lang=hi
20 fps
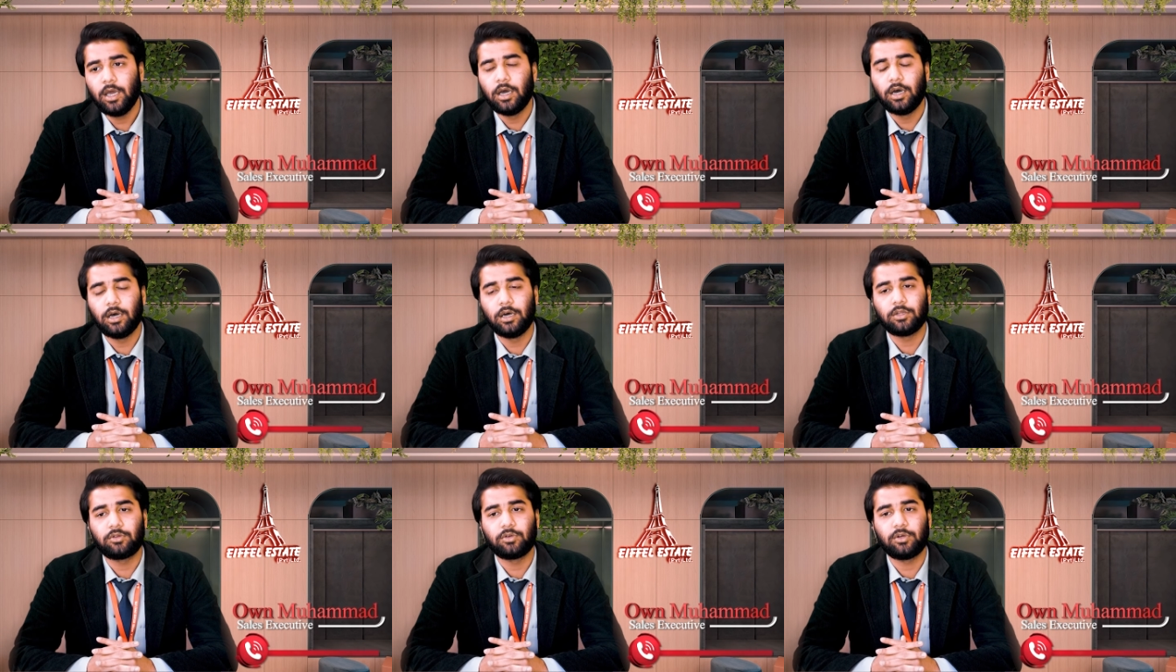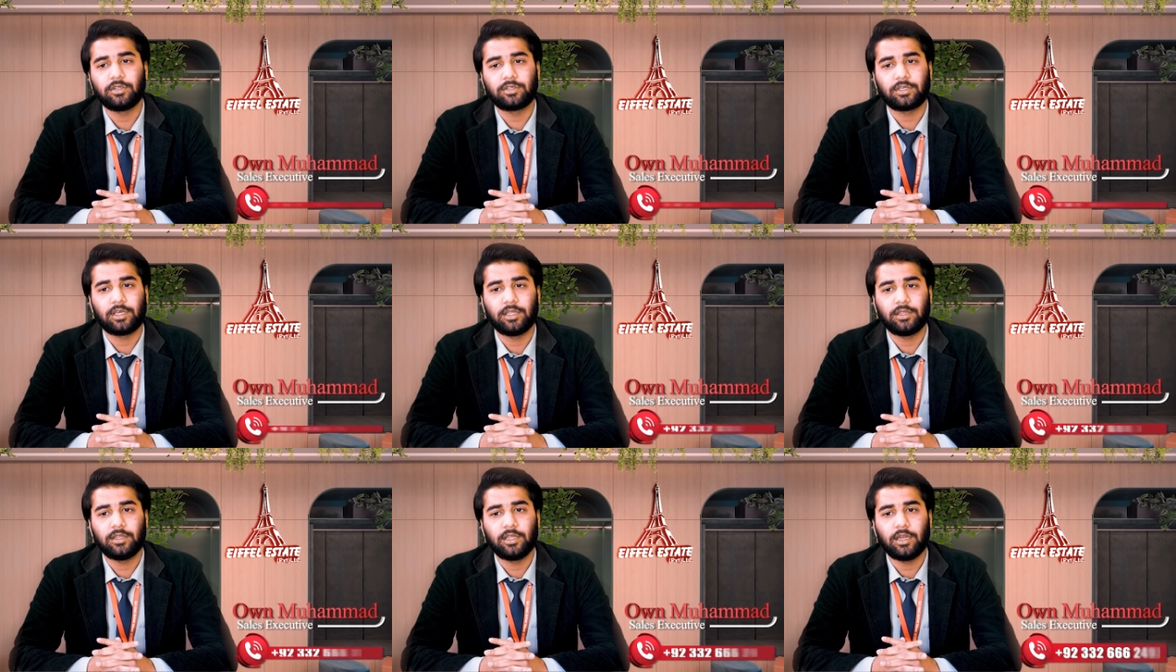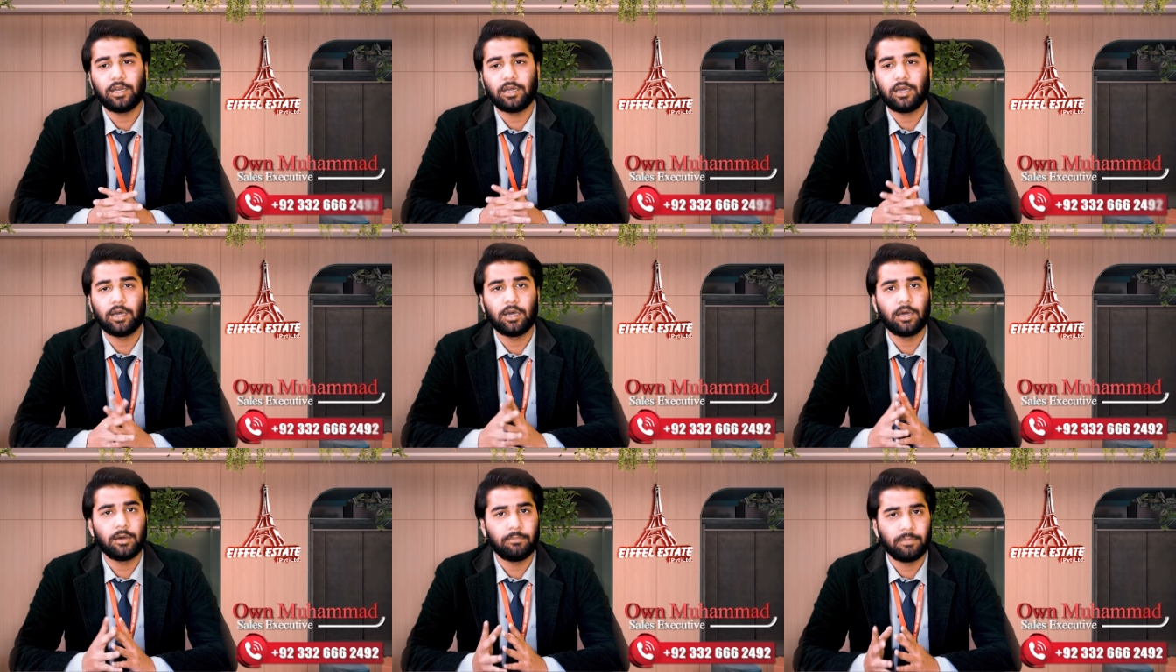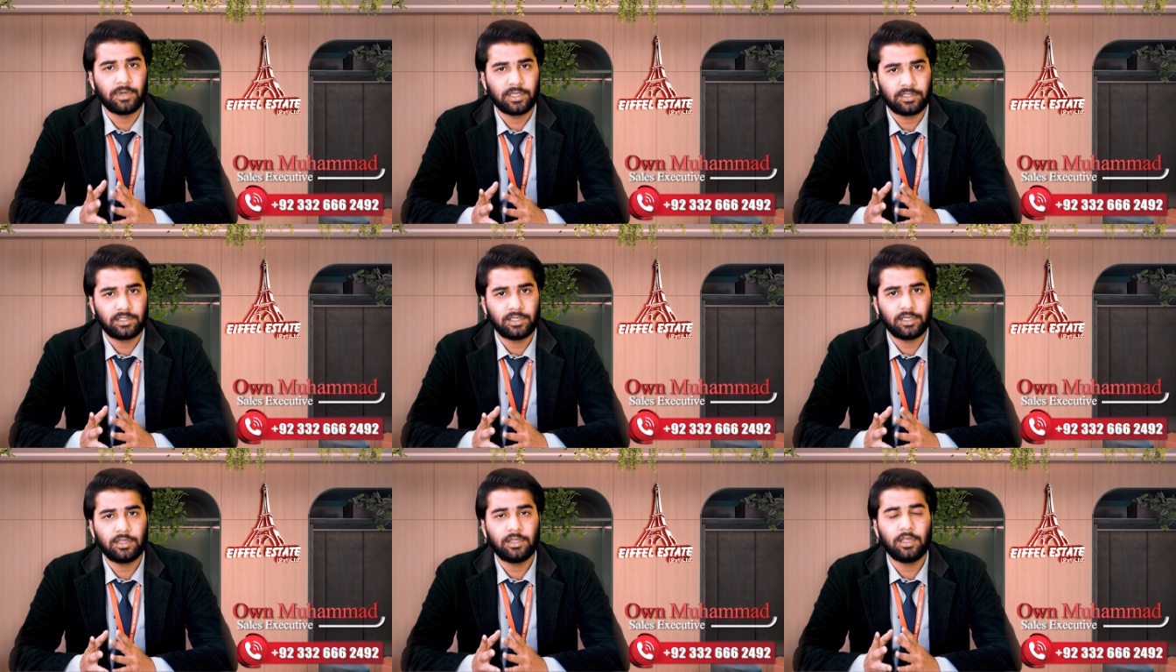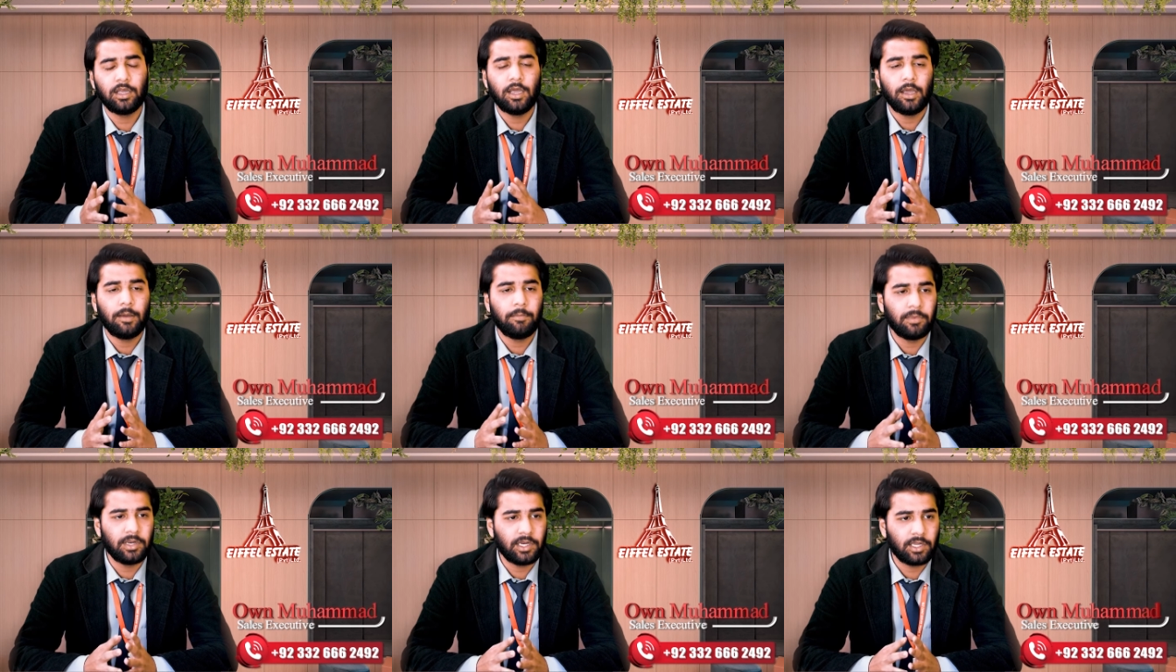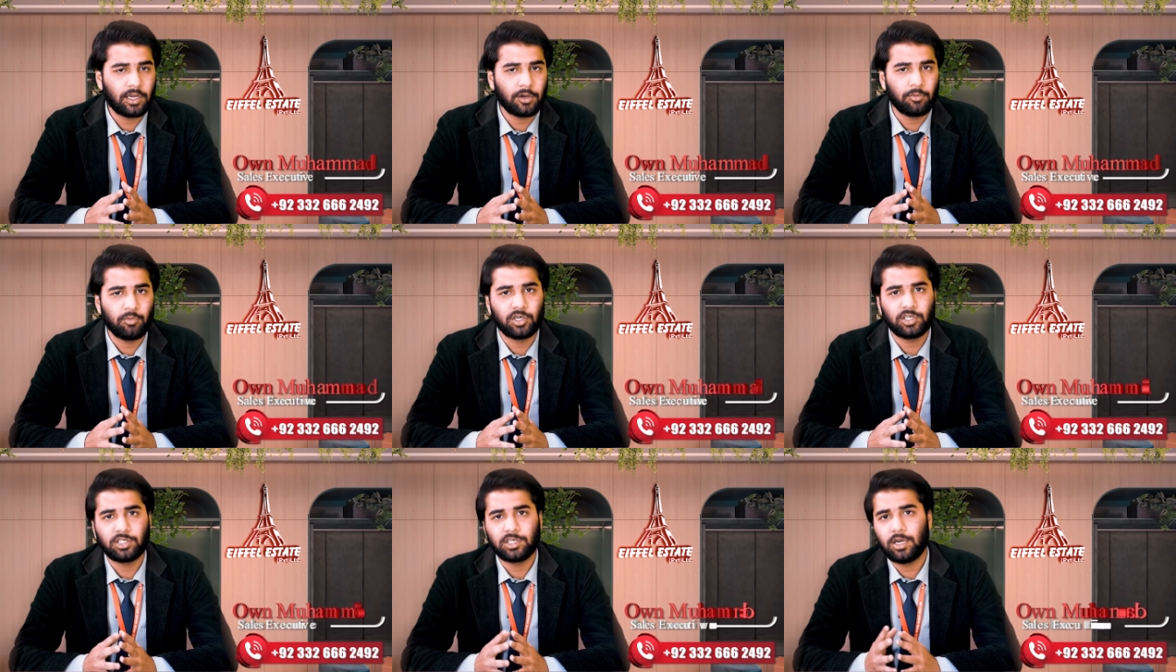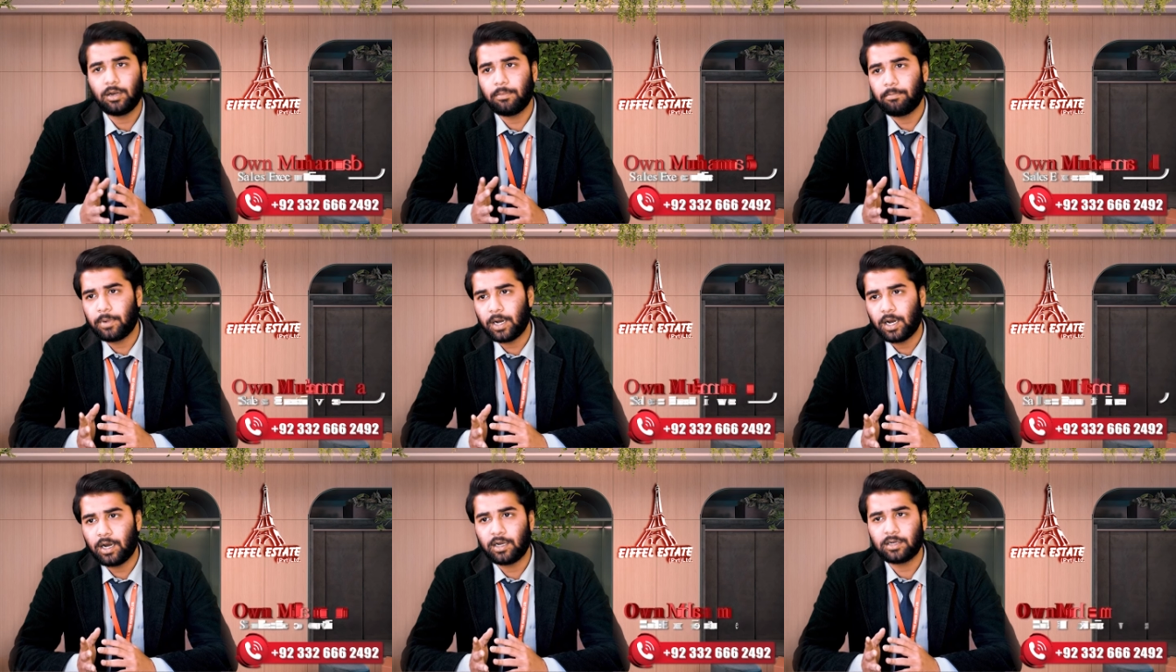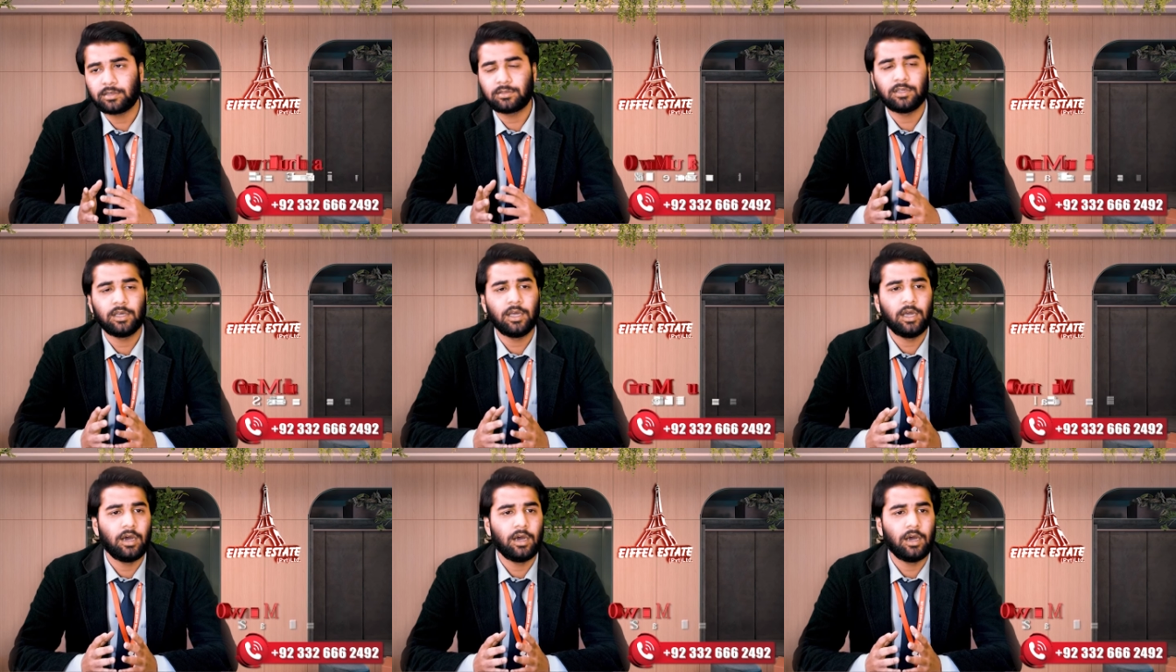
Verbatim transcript: तो इसके अंदर मस्जिद मिनी कमर्शल पार्क्स